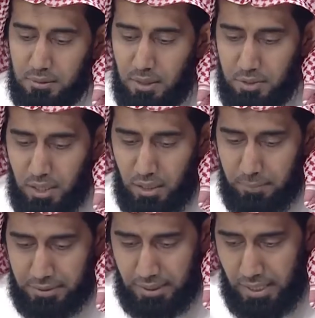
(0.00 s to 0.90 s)
طيب شيخنا
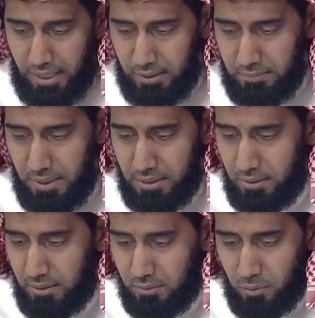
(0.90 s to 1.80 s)
مدخل آخر ما
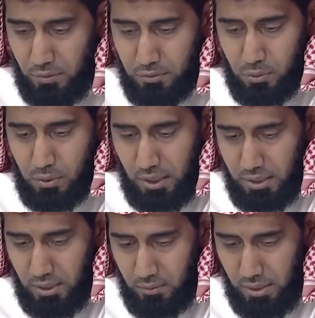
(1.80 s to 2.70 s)
أدري توافقون
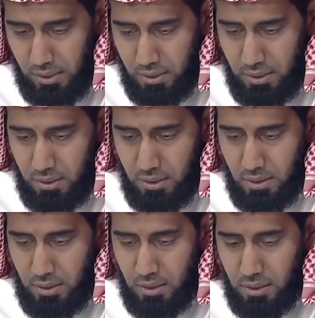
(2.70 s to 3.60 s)
عليه أو لا
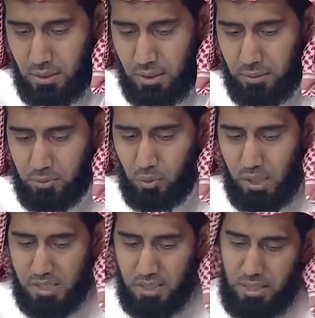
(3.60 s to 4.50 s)
كبت
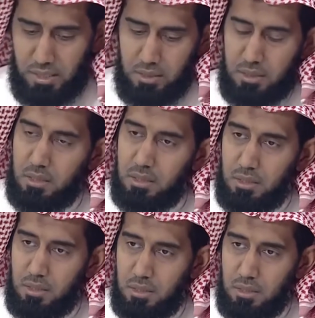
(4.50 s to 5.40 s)
الأسئلة
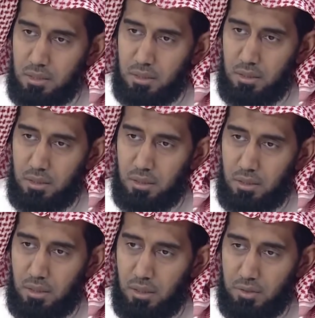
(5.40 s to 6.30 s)

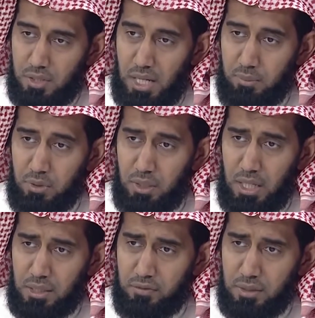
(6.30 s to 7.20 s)
آه، أصحاب
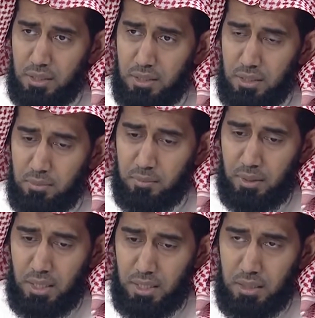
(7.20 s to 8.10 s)
الإلحاد في كثير من
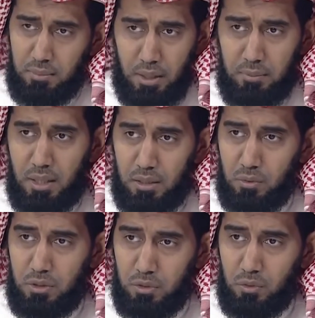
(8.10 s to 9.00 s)
مراحلهم قبل أن
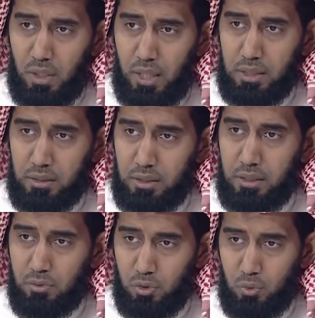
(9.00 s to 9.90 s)
يلحدوا كانت
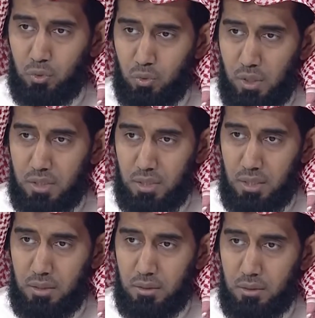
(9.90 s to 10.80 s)
لديهم شكوك
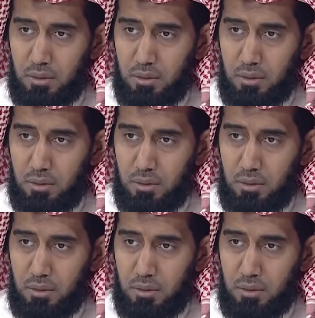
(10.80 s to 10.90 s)
وأسئلة